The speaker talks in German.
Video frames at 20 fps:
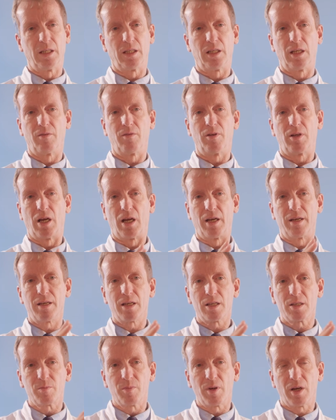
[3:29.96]
Der wird
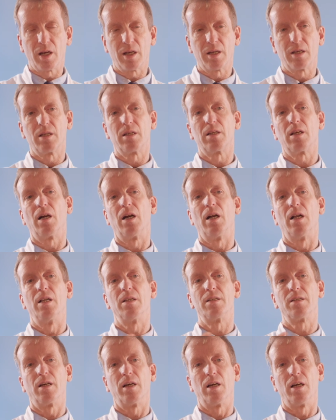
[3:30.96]
anders behandelt
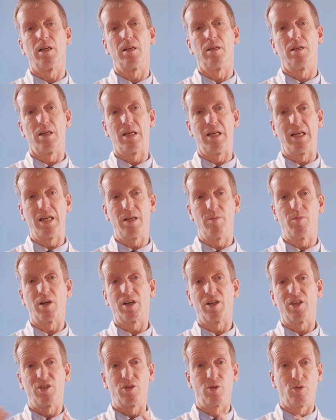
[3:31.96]
als ein
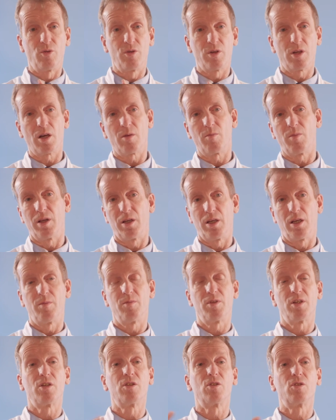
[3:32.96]
Lebergesunder, bei dem
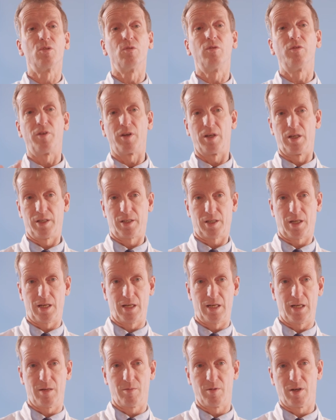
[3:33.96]
sich zufällig
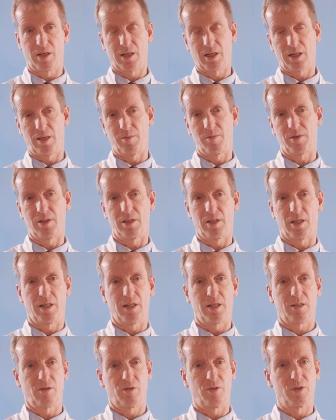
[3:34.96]
ein Leberkrebs in
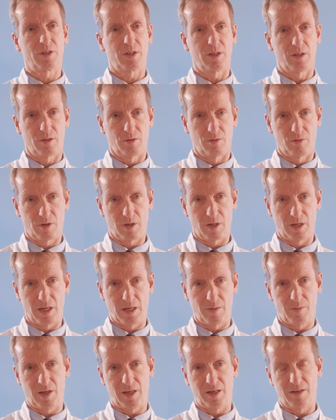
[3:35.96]
einer sonst gesunden
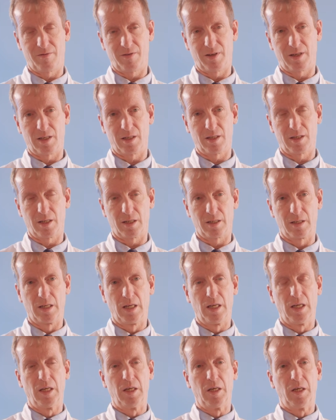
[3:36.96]
Leber entwickelt hat.
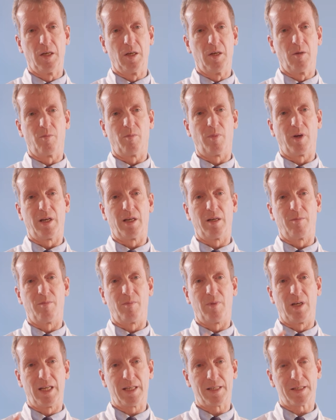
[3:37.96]

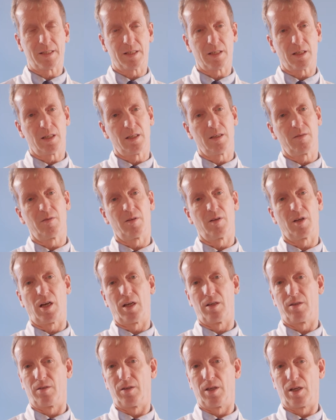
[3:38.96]
Beim letzteren,
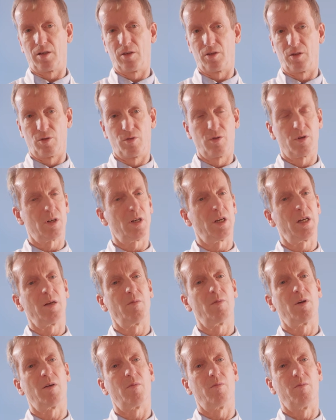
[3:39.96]
also der gesunden
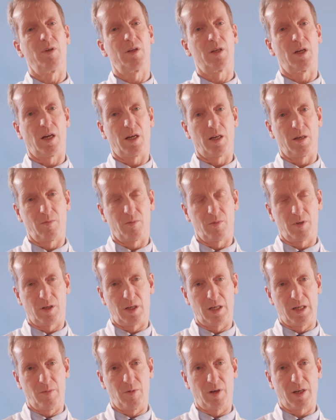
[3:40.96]
Leber mit einem
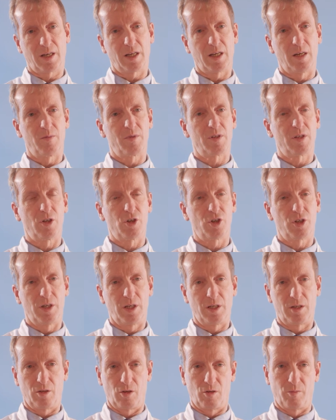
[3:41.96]
Leberkrebs,
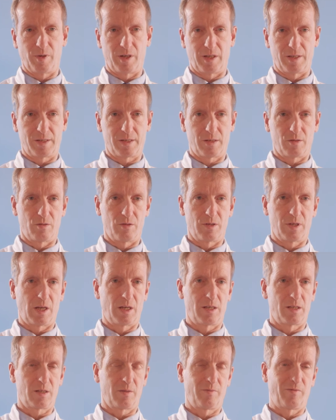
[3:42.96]
steht die Operation
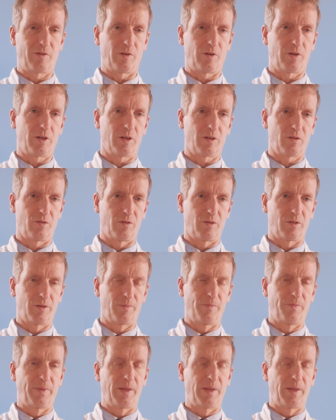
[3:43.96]
ganz im Vordergrund.